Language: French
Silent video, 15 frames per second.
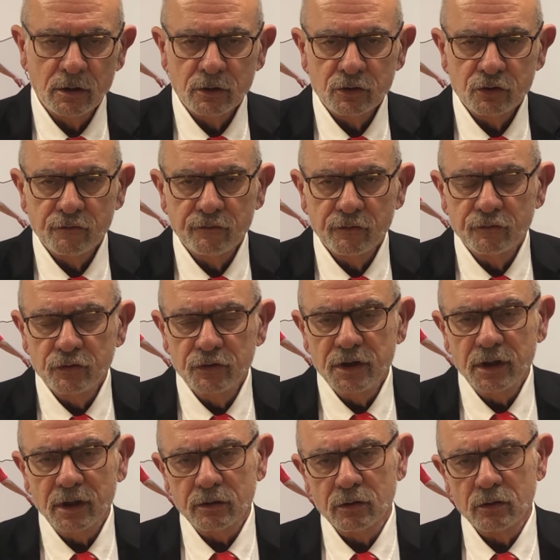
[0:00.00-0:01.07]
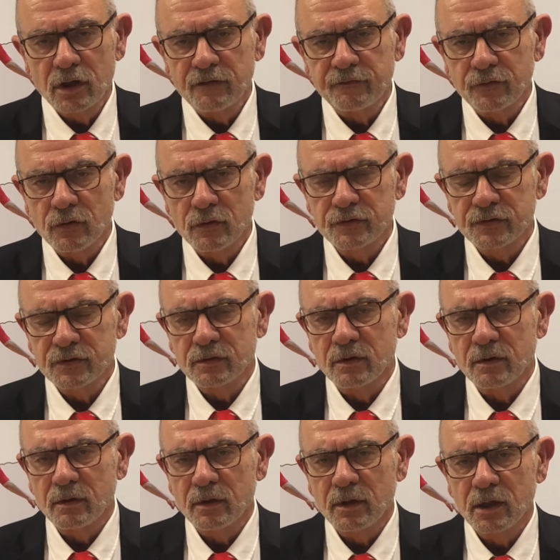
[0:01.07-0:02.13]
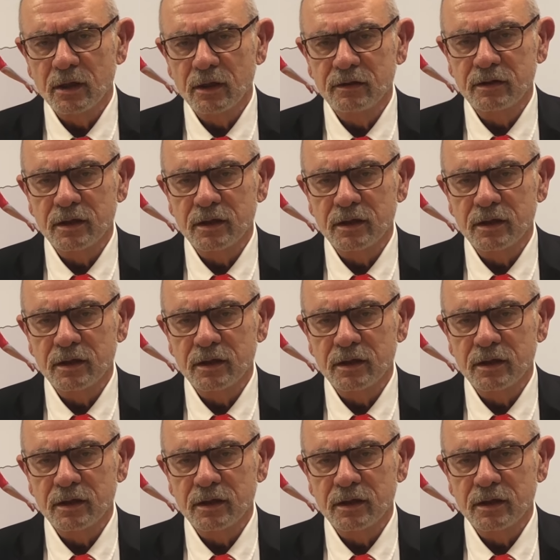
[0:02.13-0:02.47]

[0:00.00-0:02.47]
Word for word: Je veux vous dire que la France est